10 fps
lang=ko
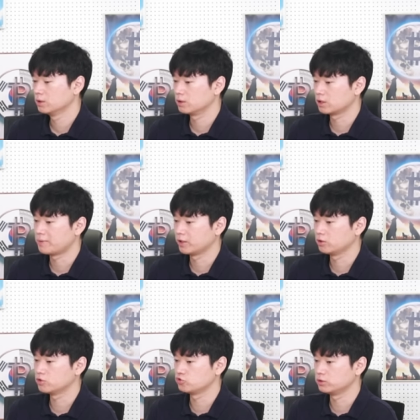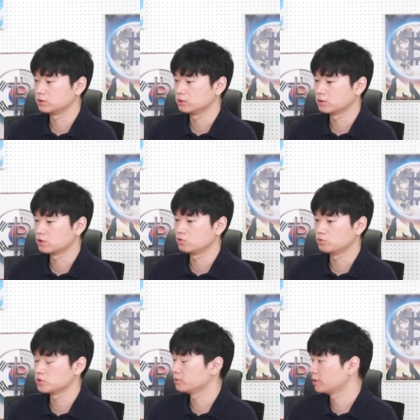이렇게 만들어주는 거라고
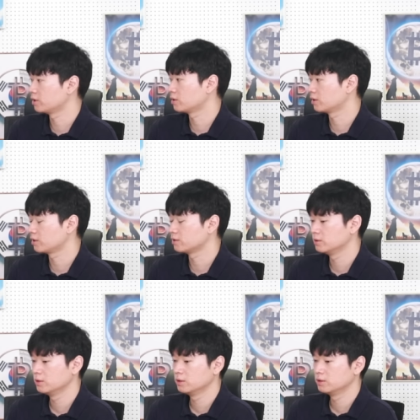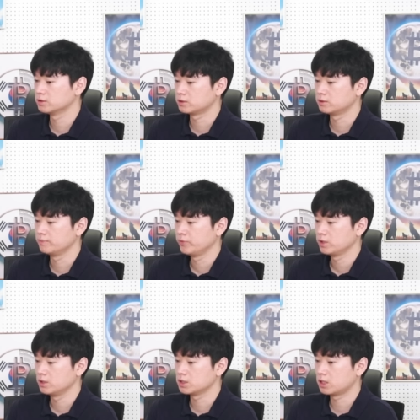보시면 될 것 같아요. 그래서
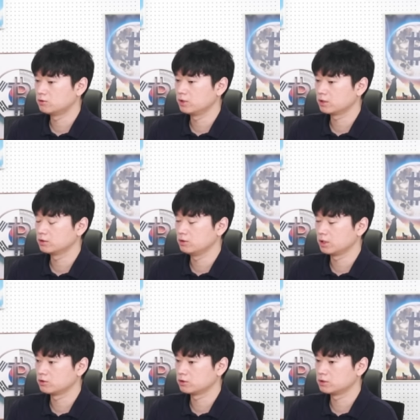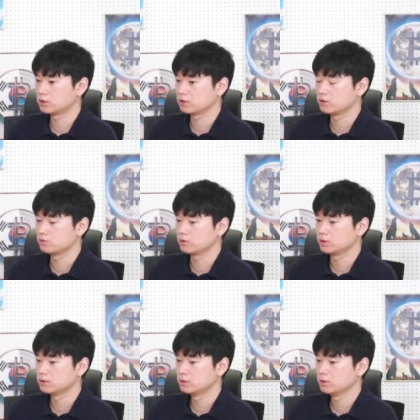이 자하우 네트워크 같은
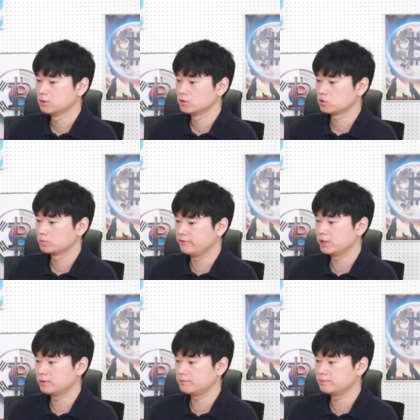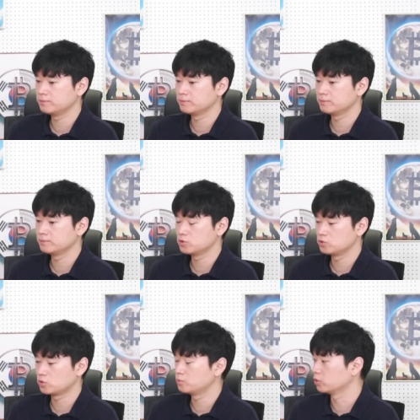경우에는 좀 더 게임
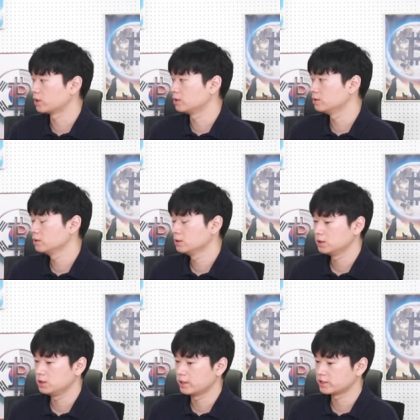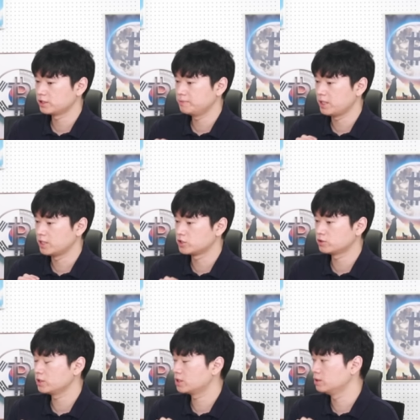쪽보다는 이 엑스알피
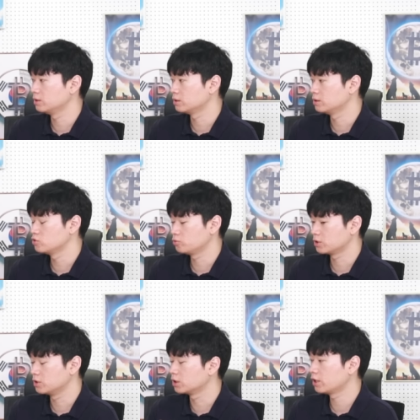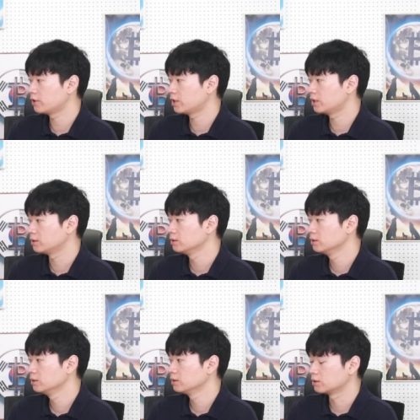레저의 기능들을 좀 더 극대화하는
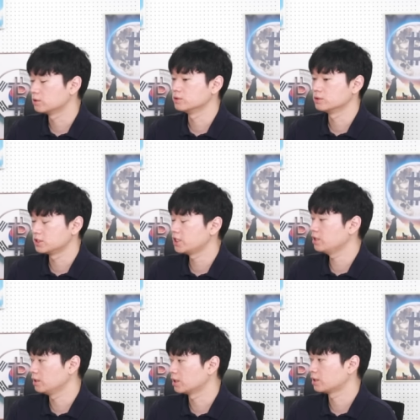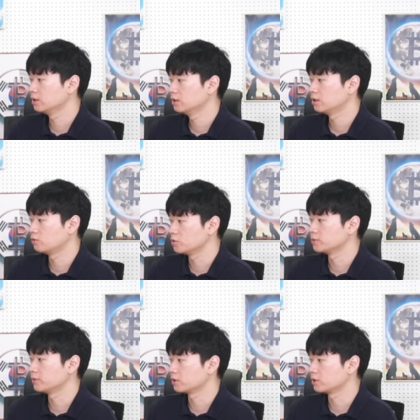그런 체인이다 라고 보시면 될 것